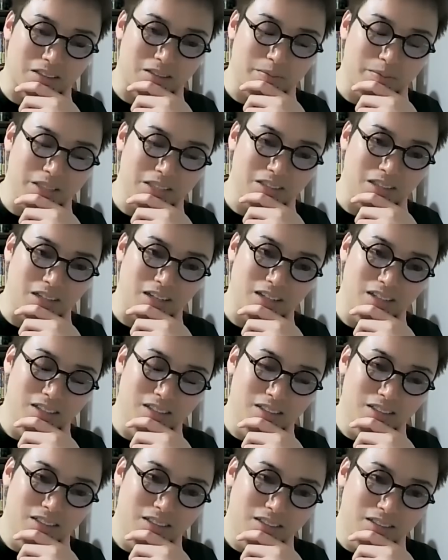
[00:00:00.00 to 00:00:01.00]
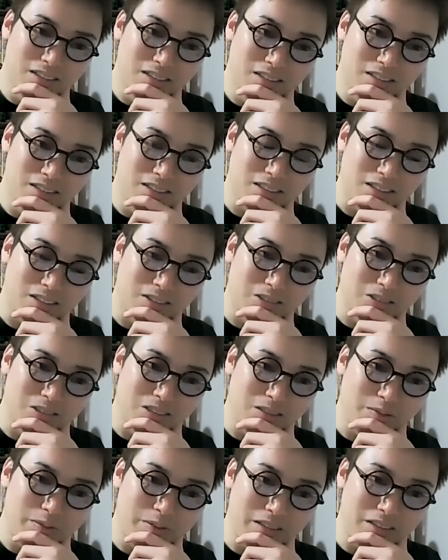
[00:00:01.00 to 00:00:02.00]
たら、マジでチャット
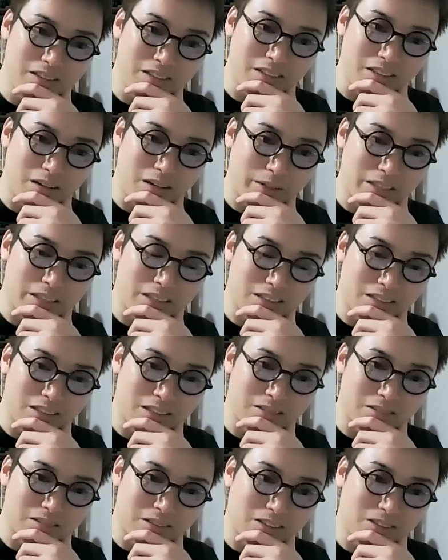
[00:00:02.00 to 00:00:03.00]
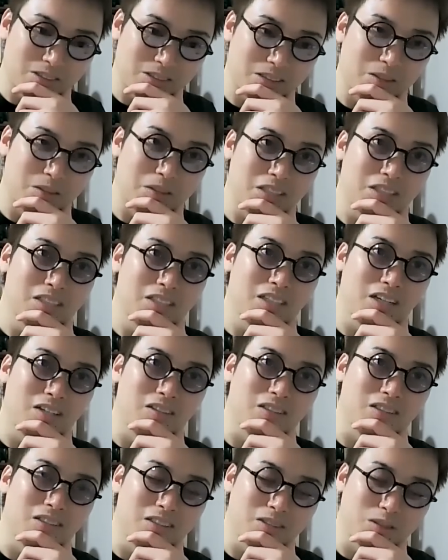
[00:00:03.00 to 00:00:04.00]
GPT やばいっていう可能性は全然あ
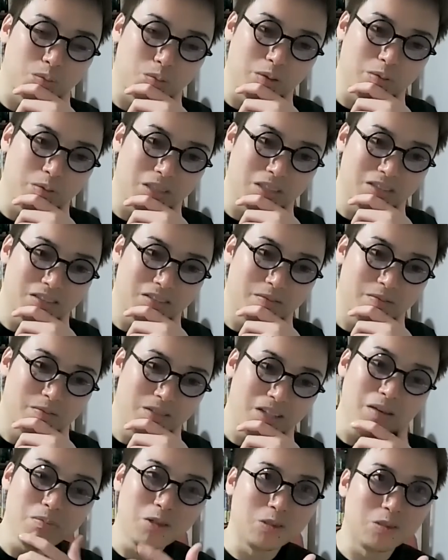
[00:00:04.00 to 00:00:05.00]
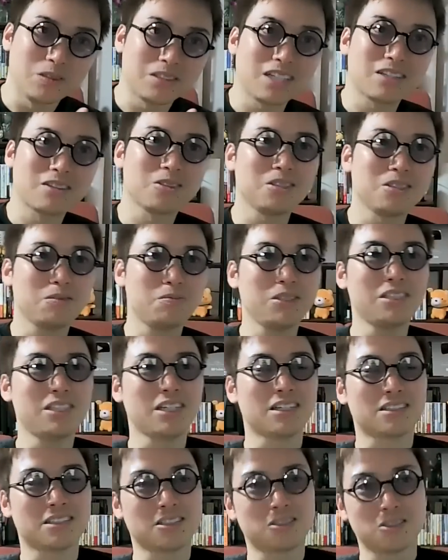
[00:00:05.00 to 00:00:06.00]
るかなと思います。でも、チャット
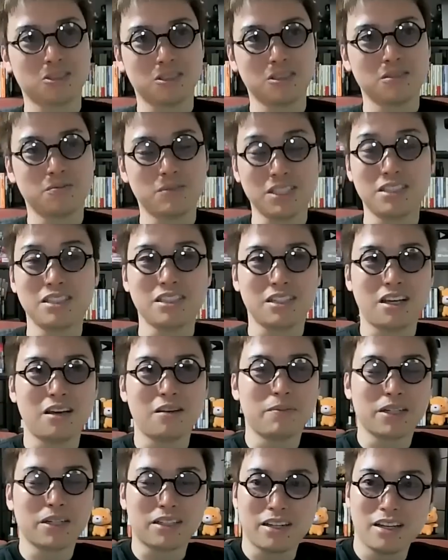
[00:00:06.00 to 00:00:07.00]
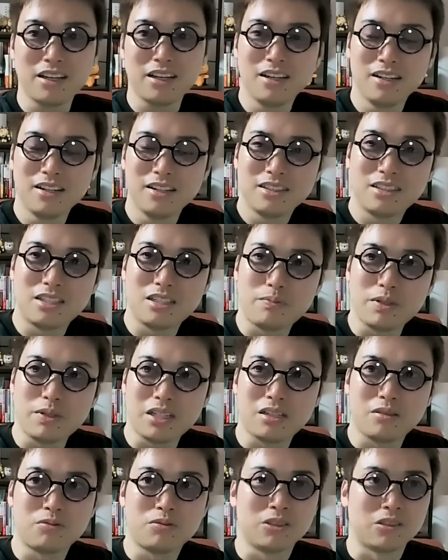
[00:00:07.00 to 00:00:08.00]
GPT はチャット GPT で、またね、
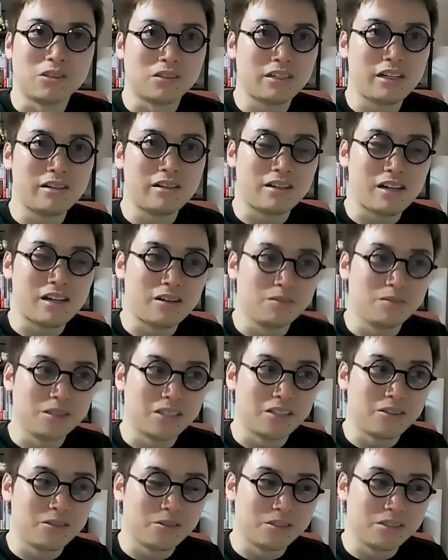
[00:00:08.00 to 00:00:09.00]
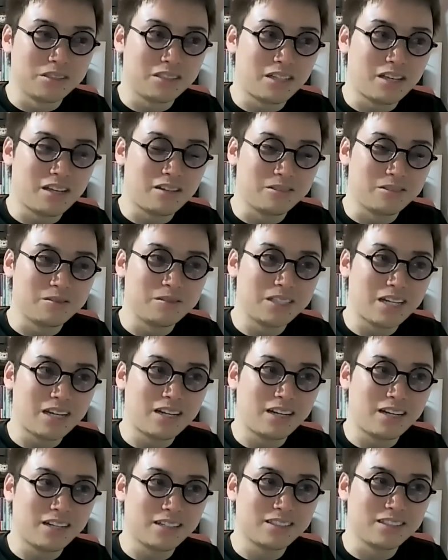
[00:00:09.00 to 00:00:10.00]
GPT-4 の次の言語モデル用意しているみた
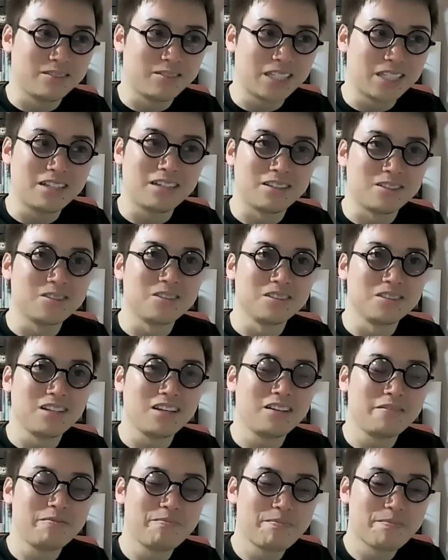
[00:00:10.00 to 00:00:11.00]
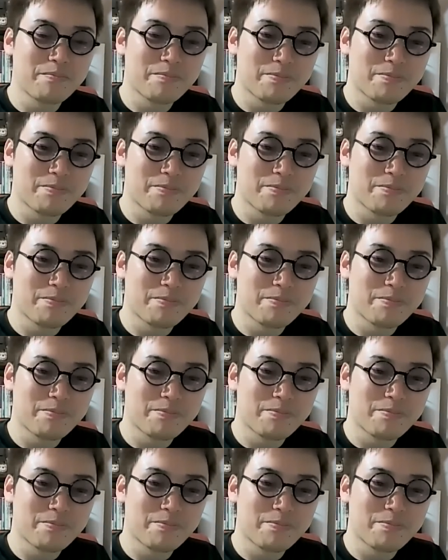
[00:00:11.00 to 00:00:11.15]
いな話があったりするんで、